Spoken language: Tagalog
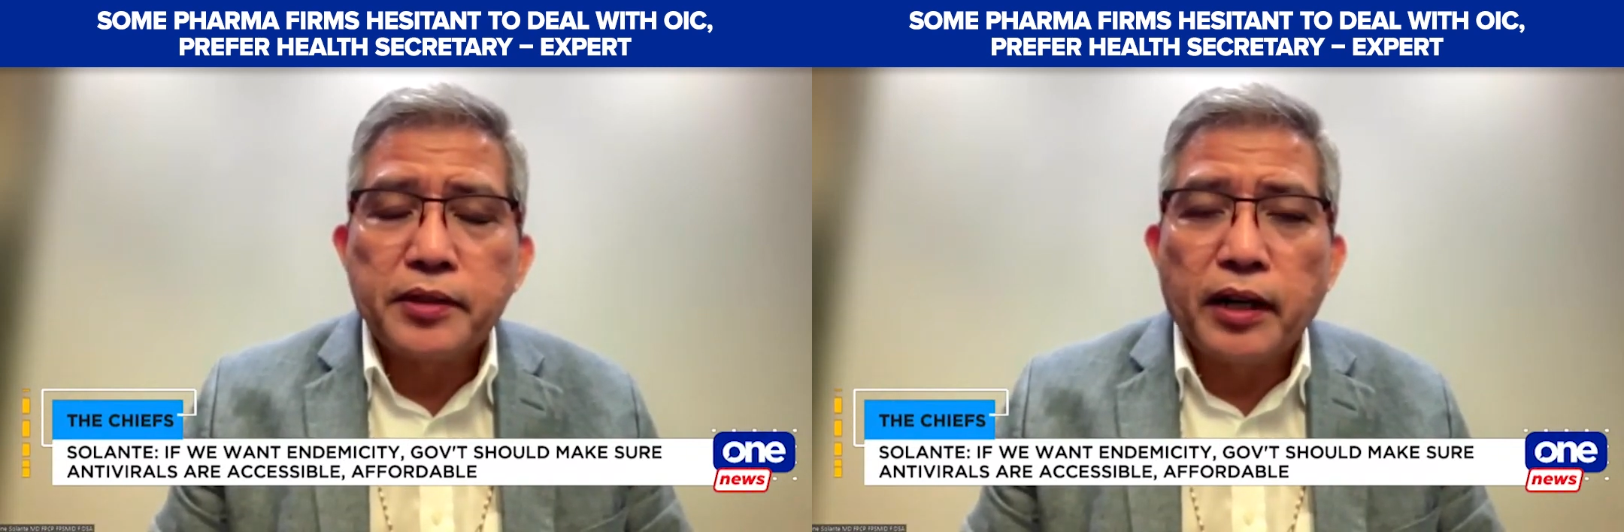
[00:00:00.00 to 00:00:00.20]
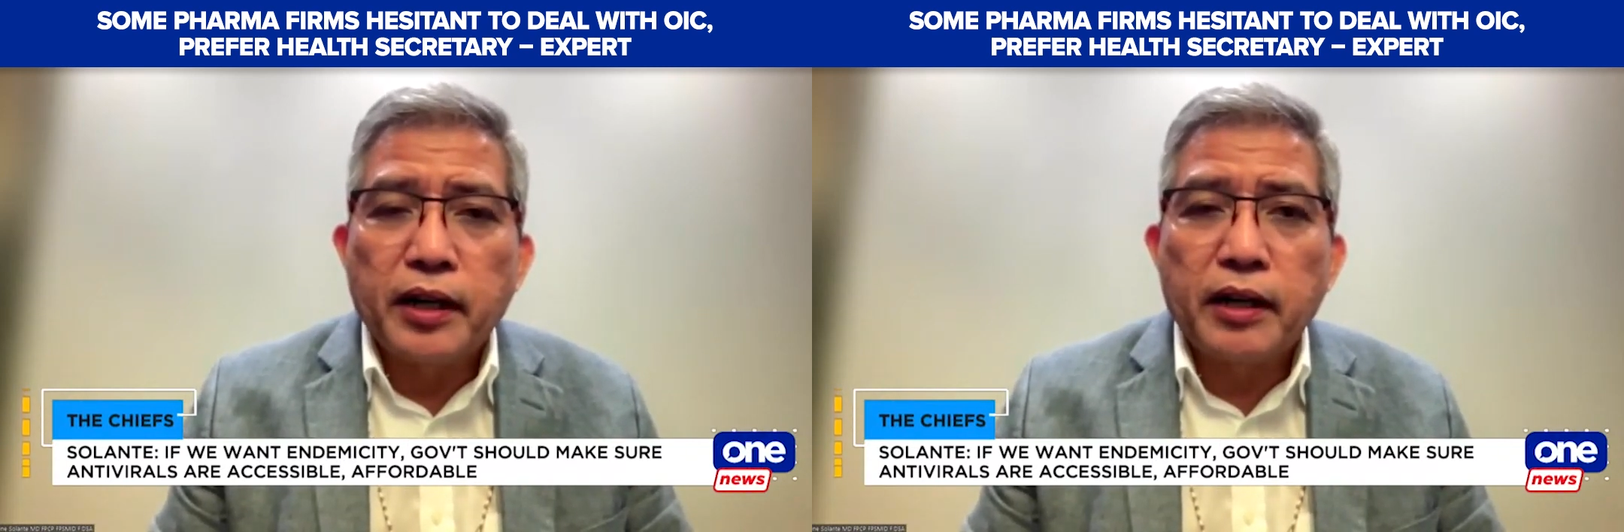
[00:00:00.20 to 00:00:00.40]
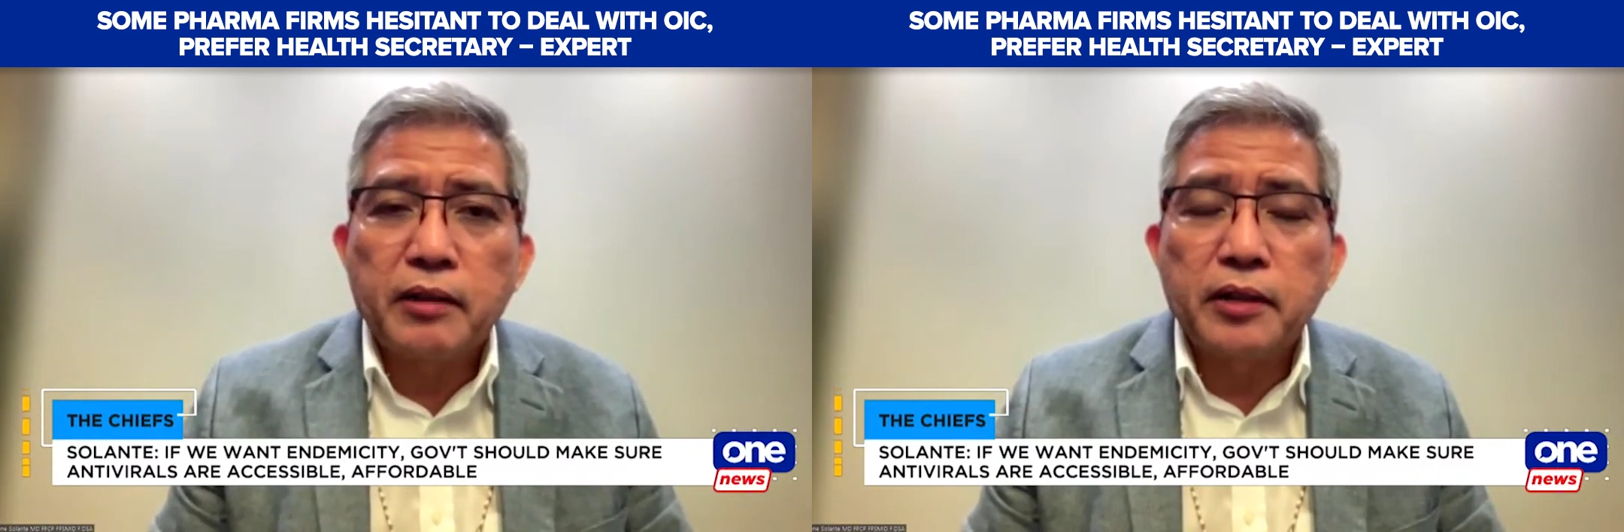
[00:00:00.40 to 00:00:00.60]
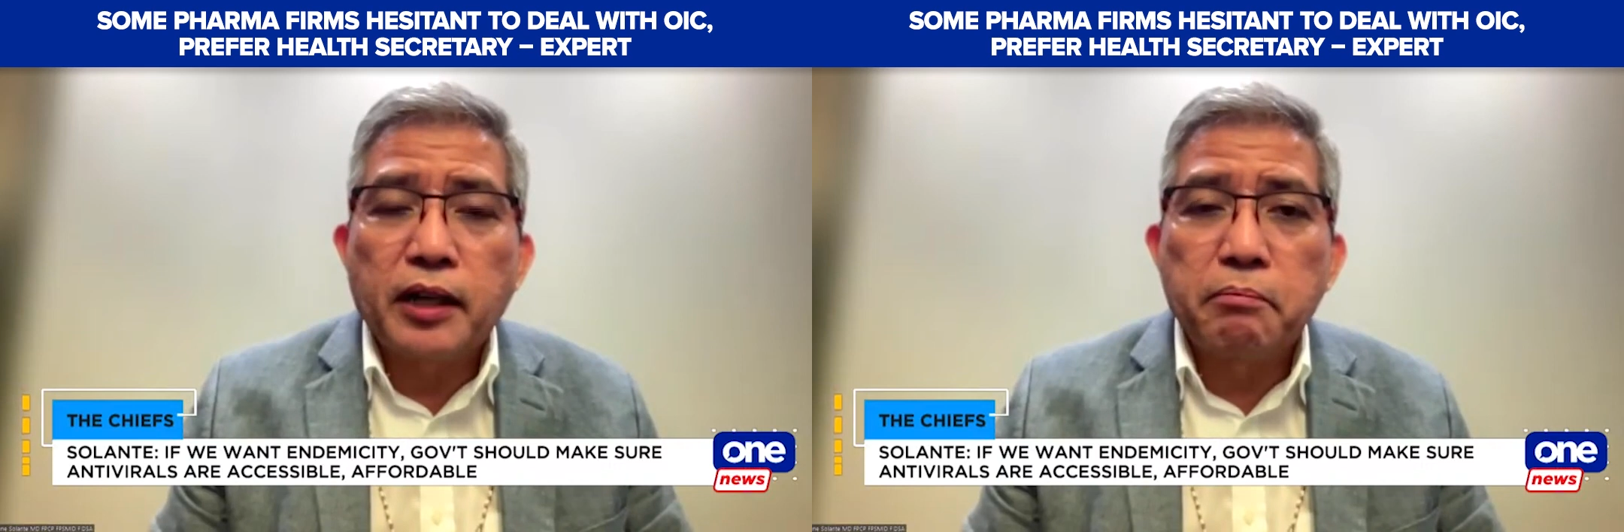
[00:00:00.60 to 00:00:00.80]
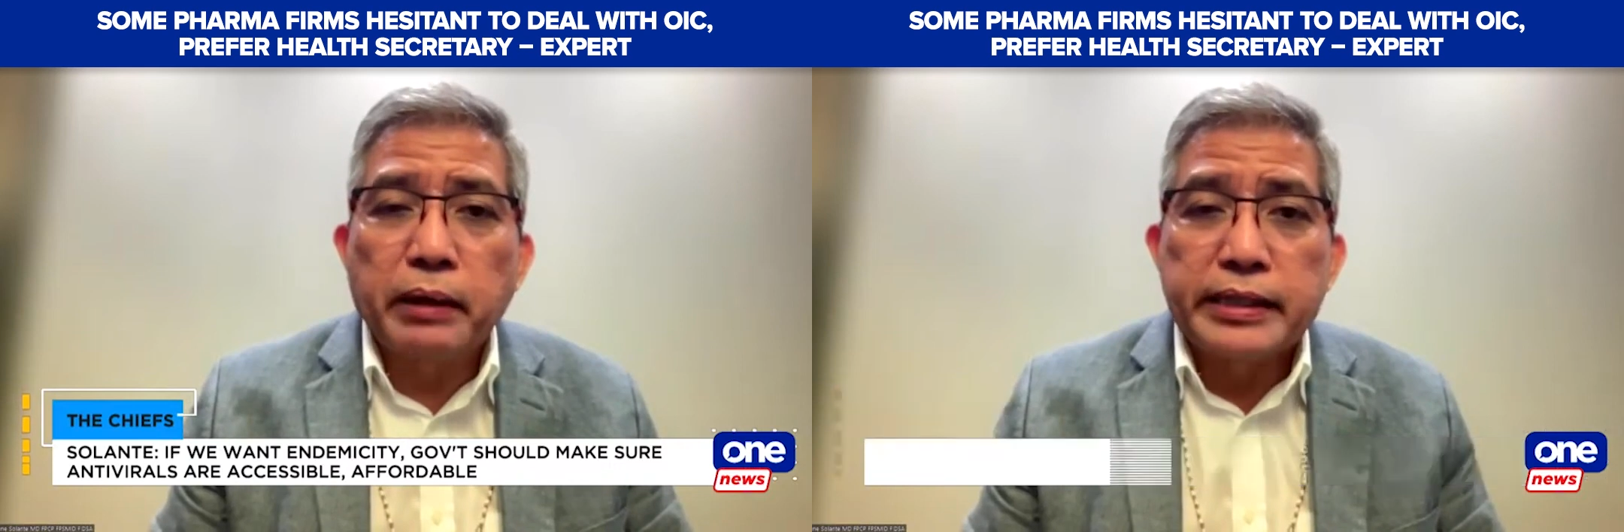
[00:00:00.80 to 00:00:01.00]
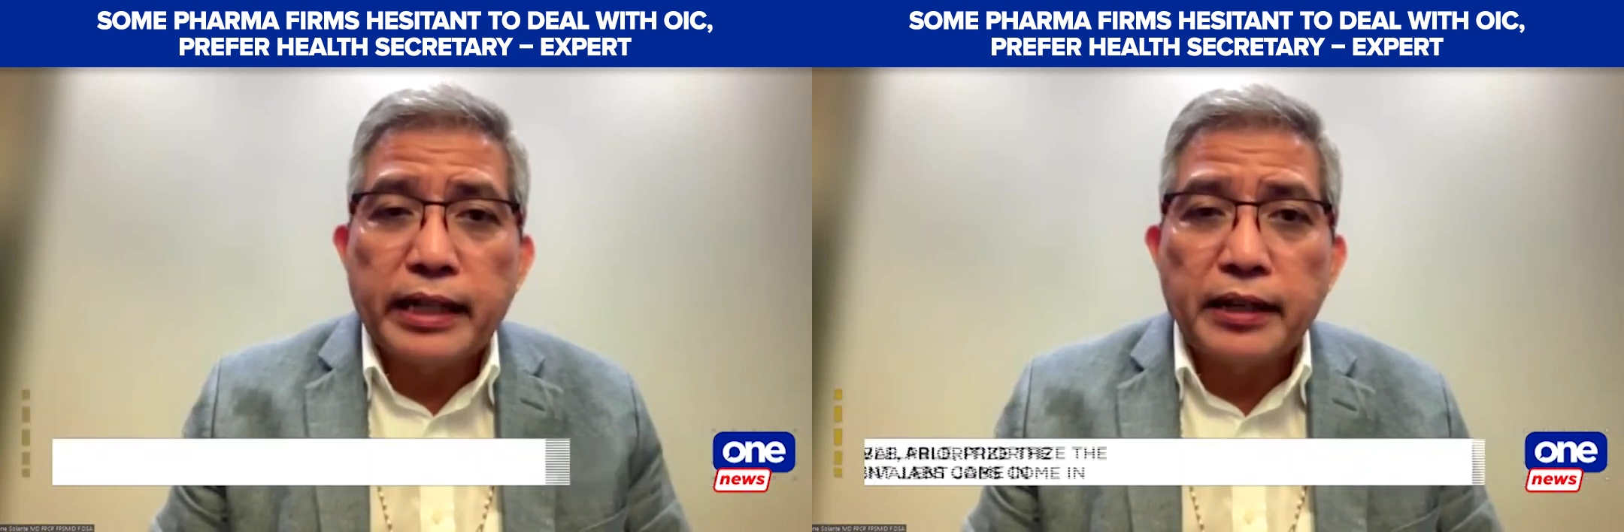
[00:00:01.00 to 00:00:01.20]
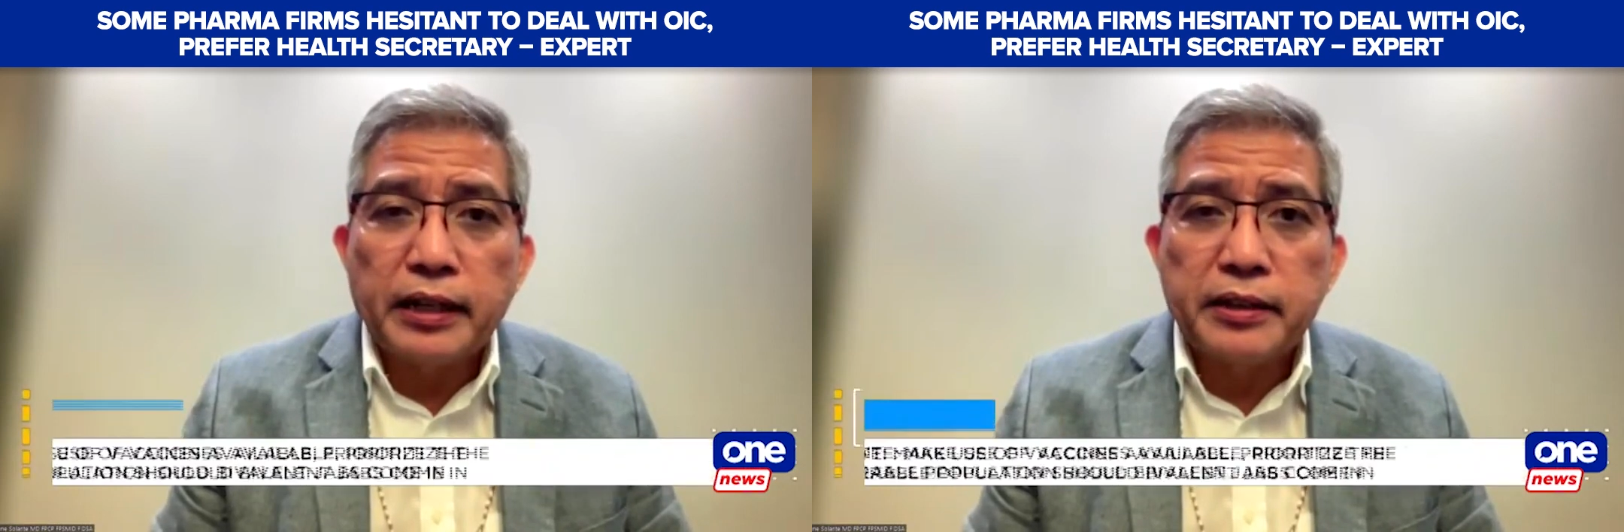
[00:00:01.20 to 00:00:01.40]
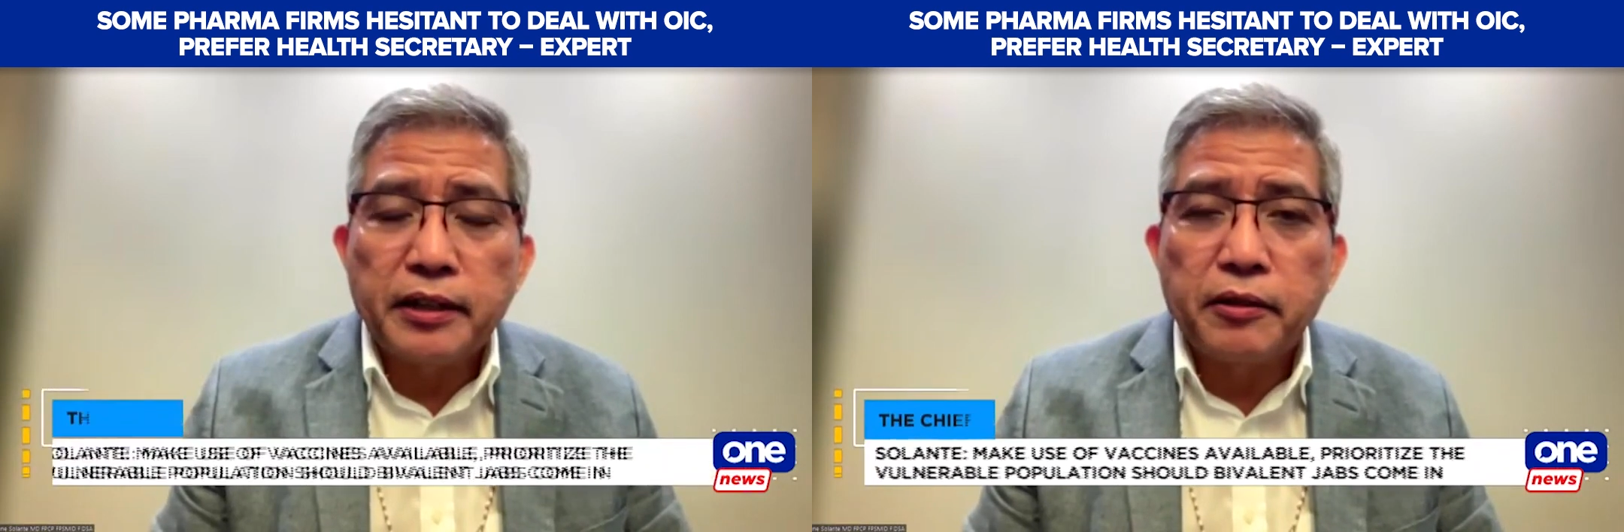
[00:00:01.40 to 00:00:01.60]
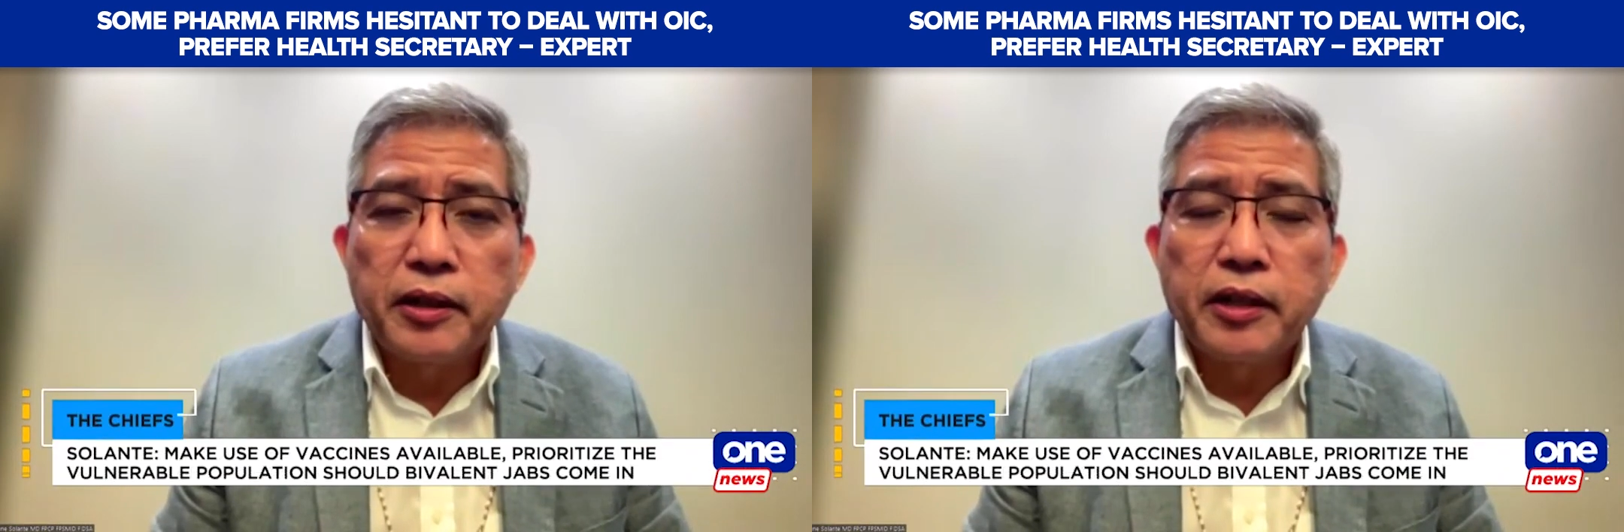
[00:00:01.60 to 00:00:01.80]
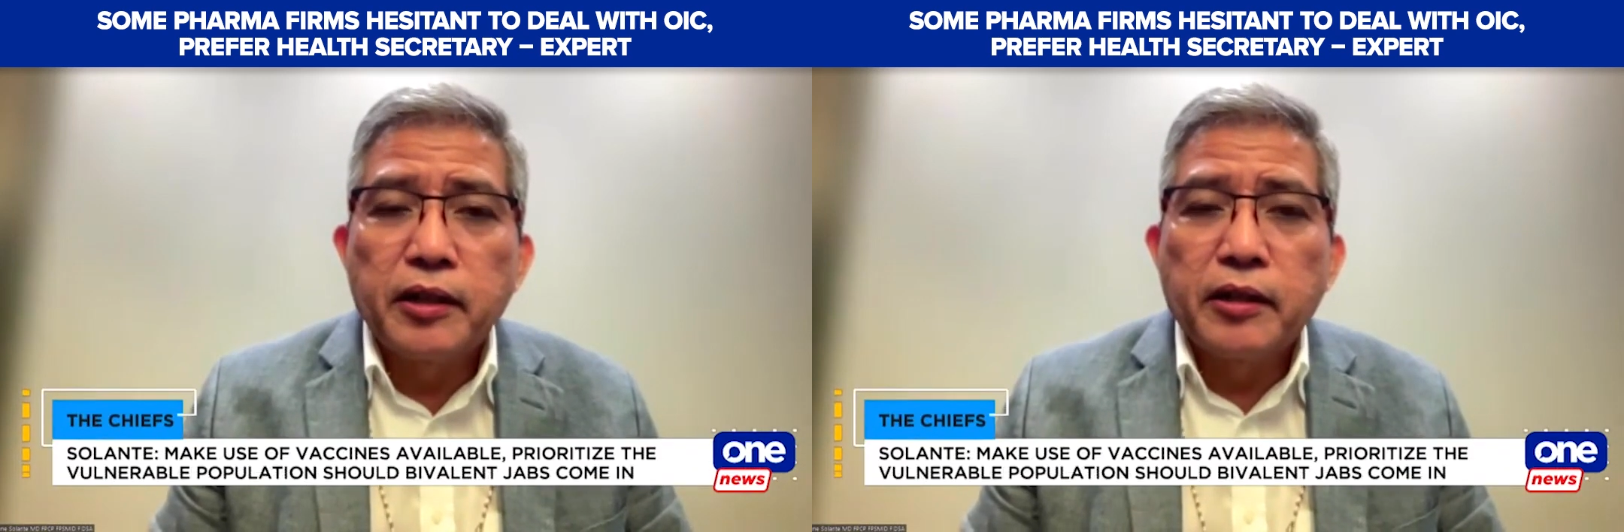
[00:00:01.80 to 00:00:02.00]
ng, ng bansa
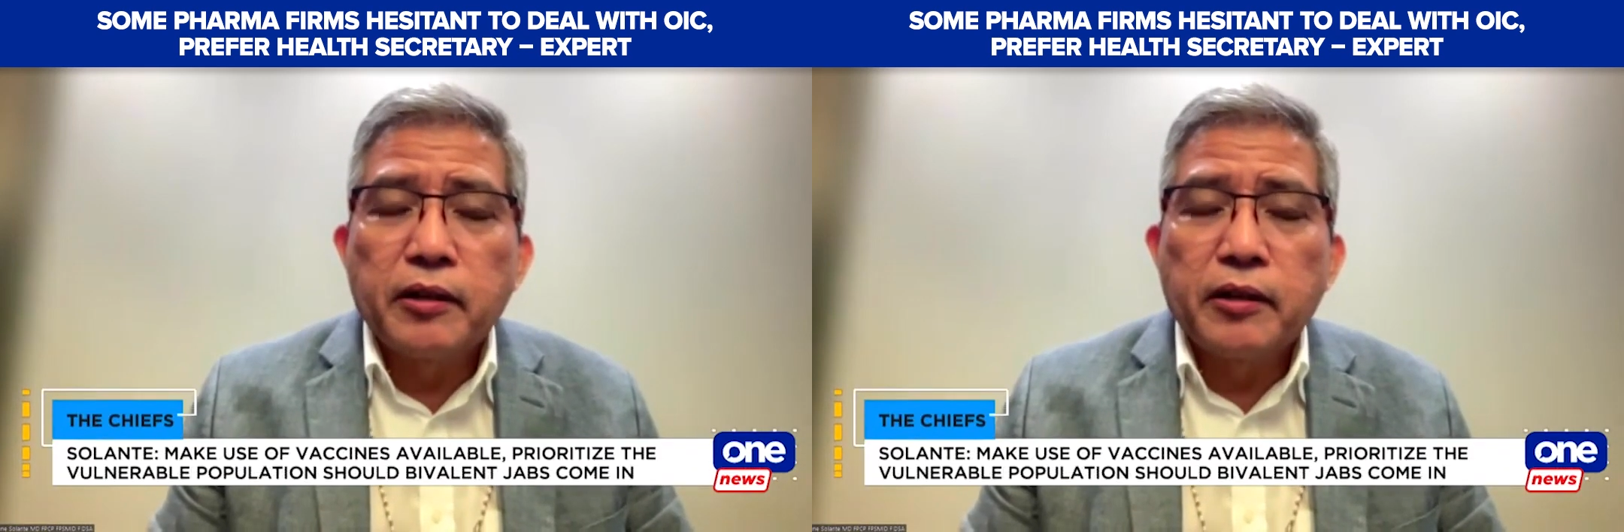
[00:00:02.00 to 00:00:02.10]
natin?